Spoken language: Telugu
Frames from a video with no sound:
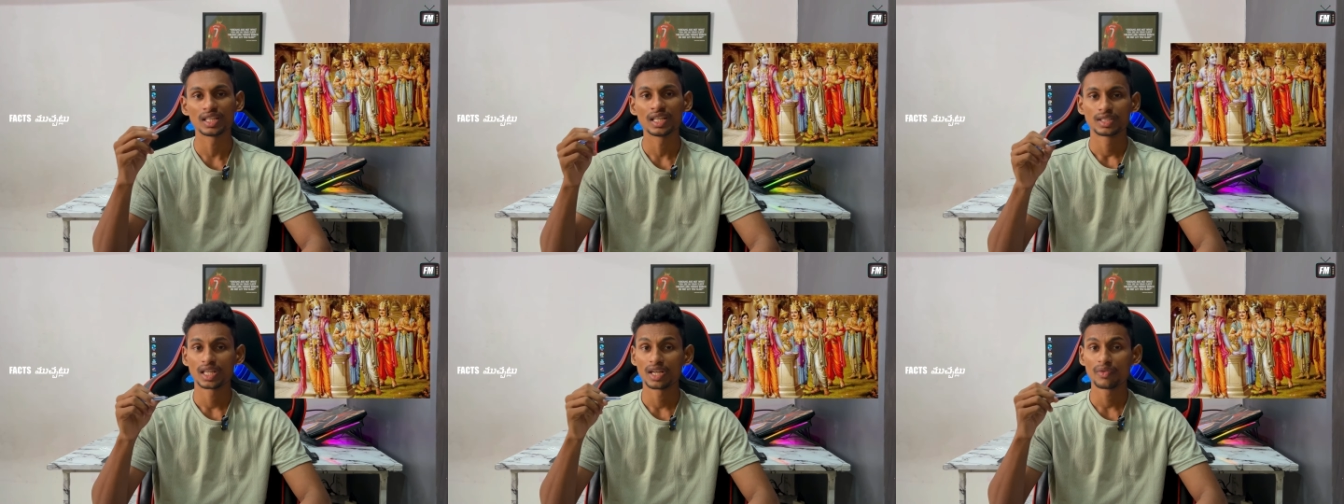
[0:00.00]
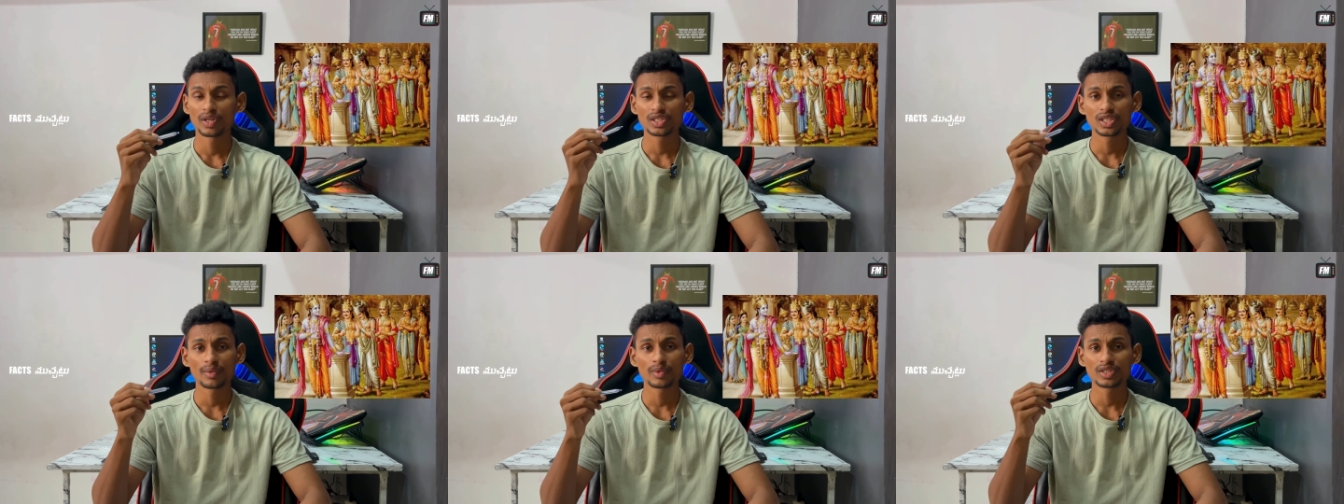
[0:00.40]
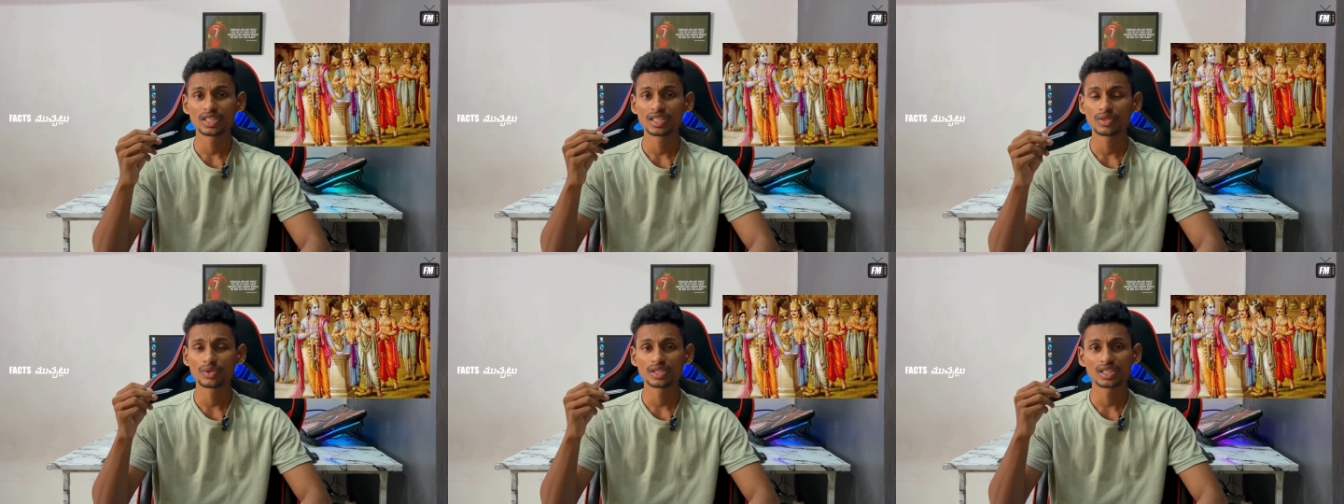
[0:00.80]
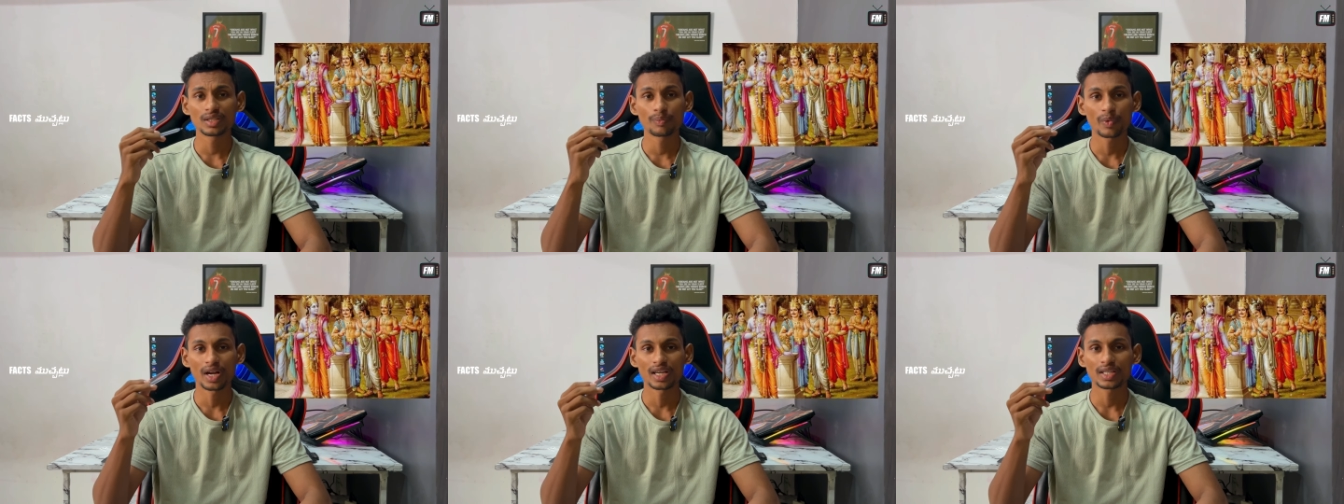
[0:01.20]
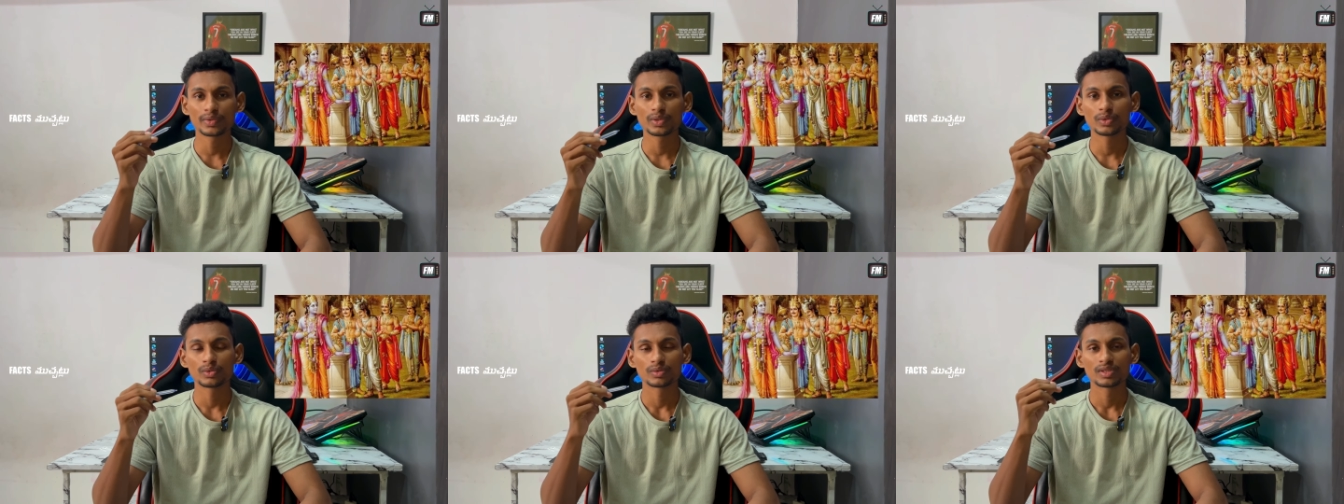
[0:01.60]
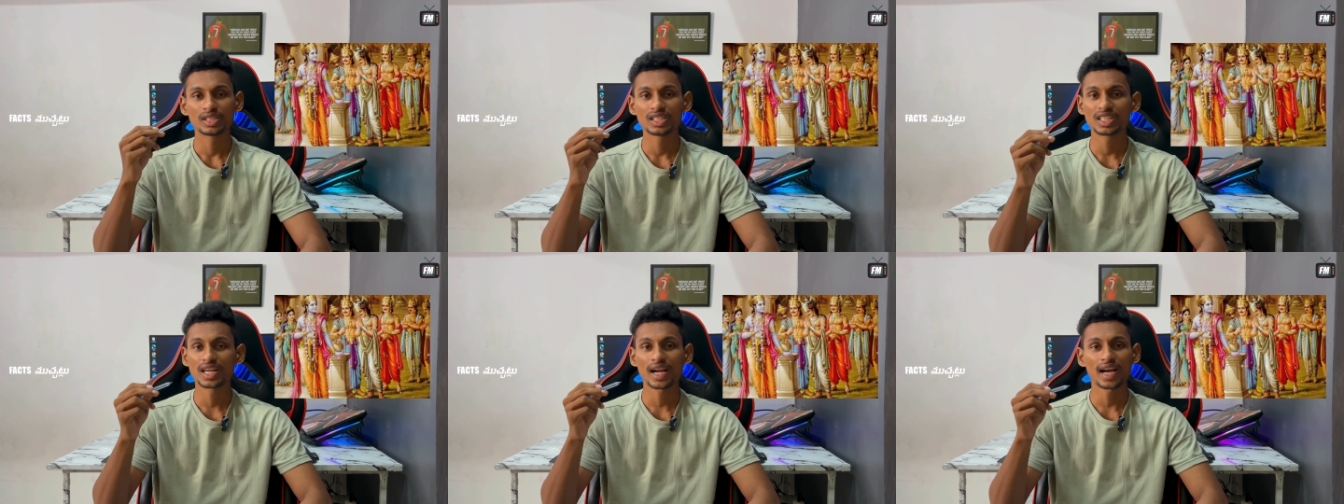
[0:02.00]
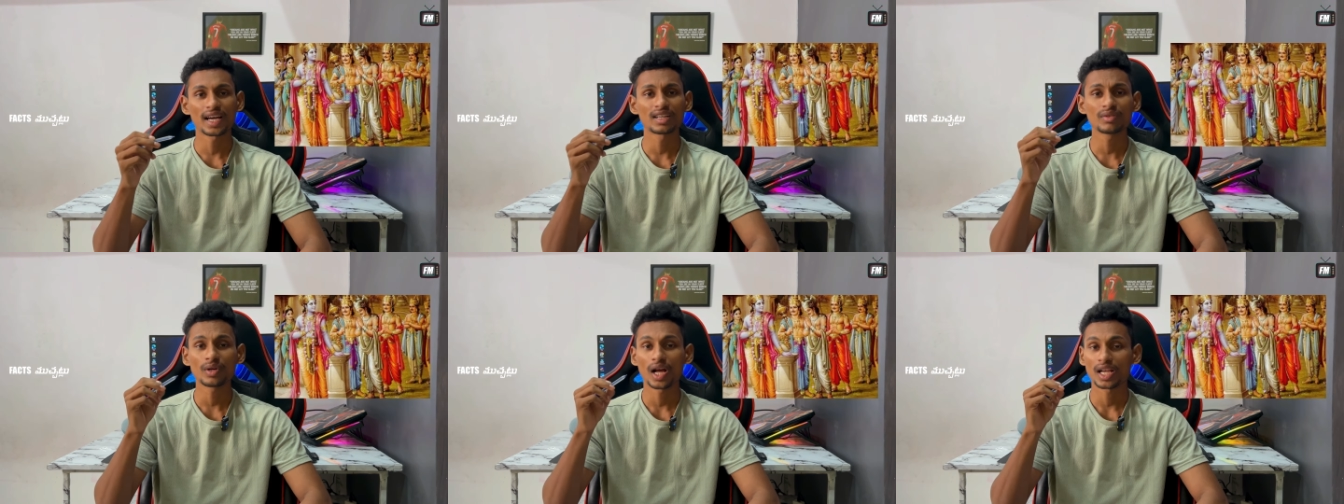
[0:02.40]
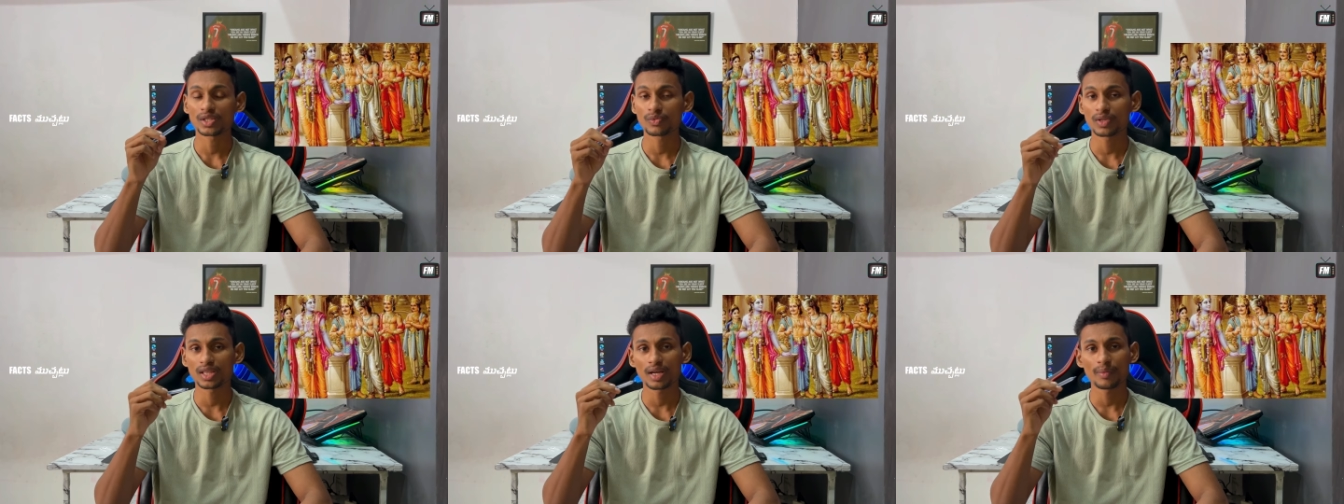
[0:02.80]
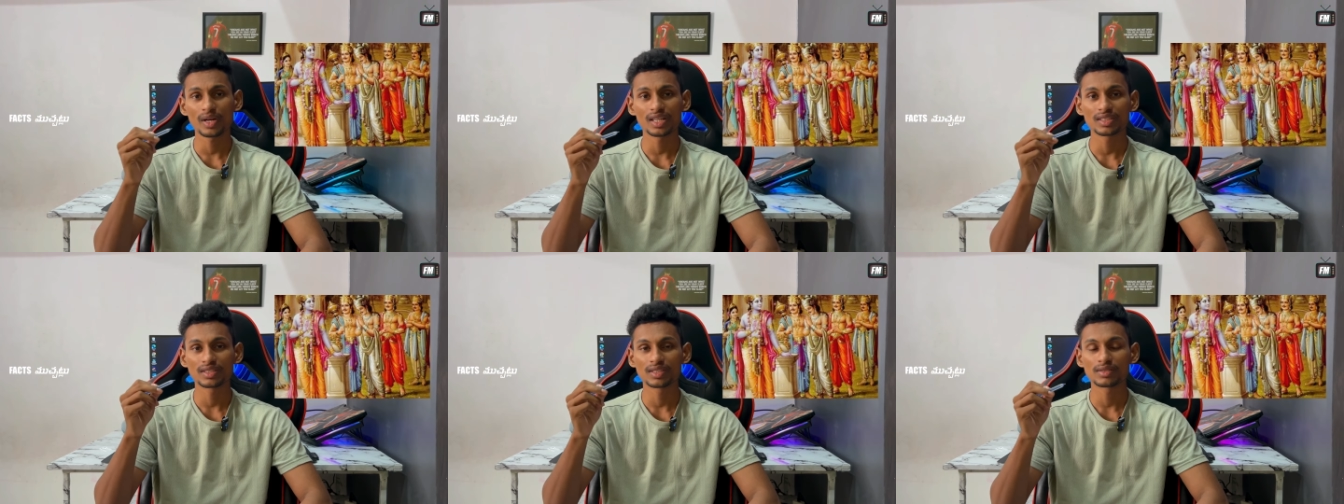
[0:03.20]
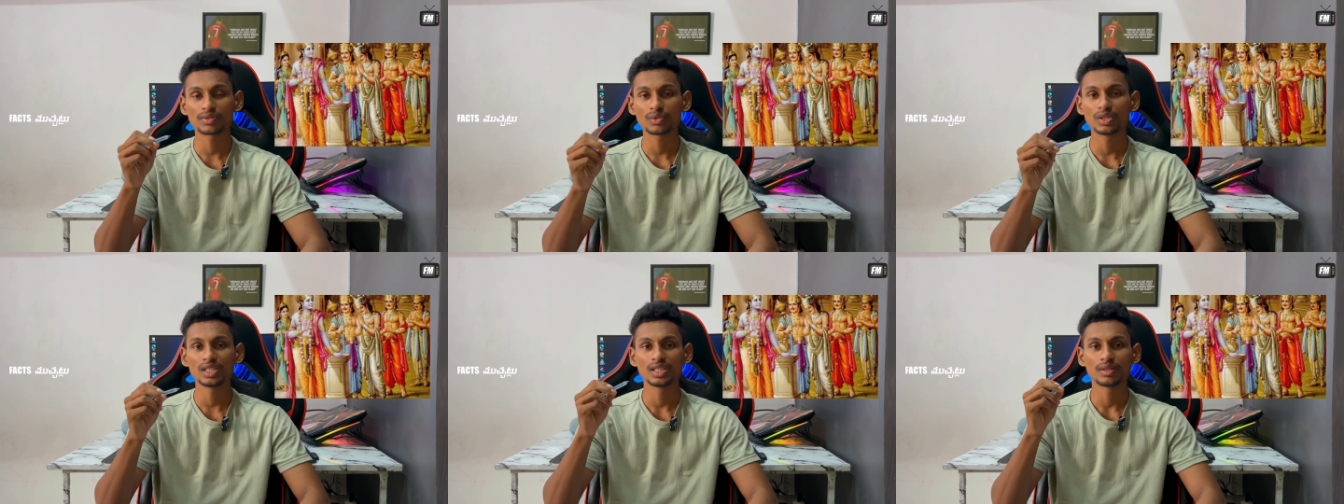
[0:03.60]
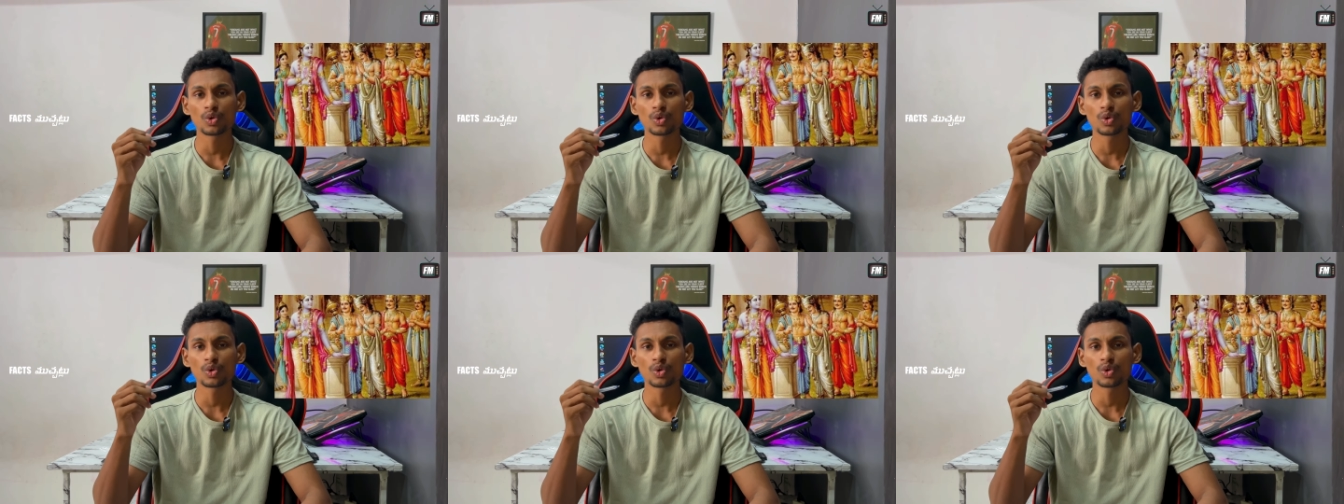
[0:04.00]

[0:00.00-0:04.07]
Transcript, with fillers: తెల్లవారుజామున తిరిగి వచ్చిన పాండవులు దీనికి కారణం అశ్వత్థామ అని తెలుసుకుని